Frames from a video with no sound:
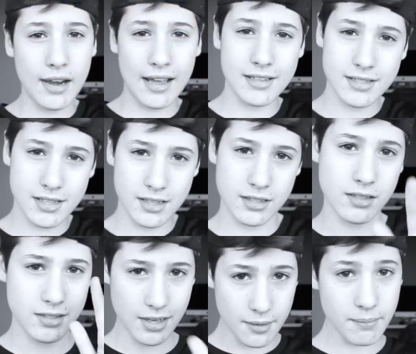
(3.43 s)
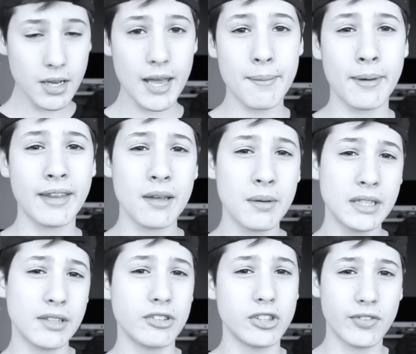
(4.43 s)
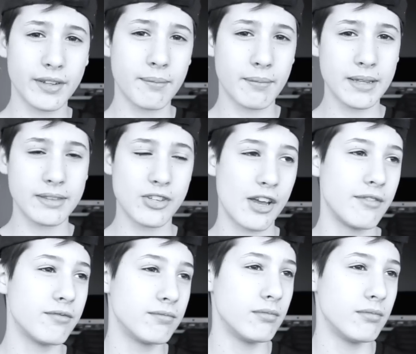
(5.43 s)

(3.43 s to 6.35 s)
l'Ask Sim e praticamente voi dovete mandare, cioè...